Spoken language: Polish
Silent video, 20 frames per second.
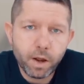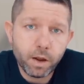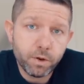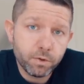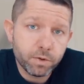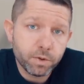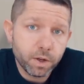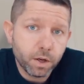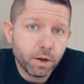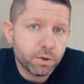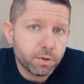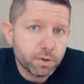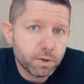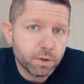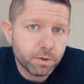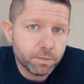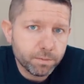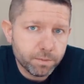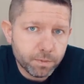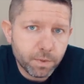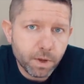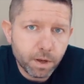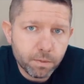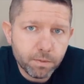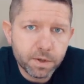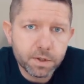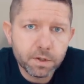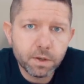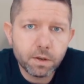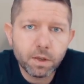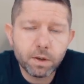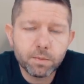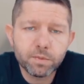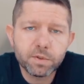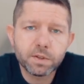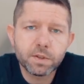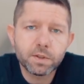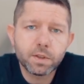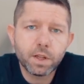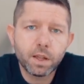a już te koszty jakby istotnie
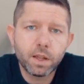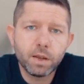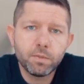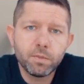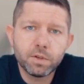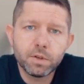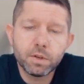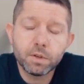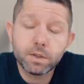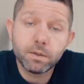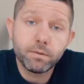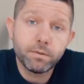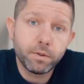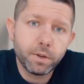przez ostatnie miesiące w